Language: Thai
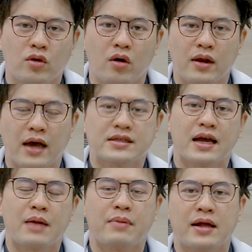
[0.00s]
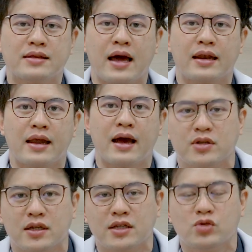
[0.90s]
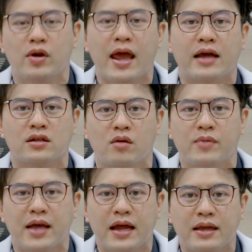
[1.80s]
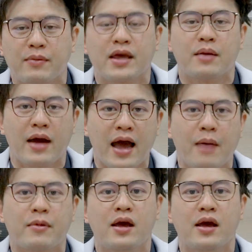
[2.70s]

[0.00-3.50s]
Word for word: วนของหลังจากการผ่าตัดนะครับในช่วงแรกอาจจะต้องมีการทำกายภาพ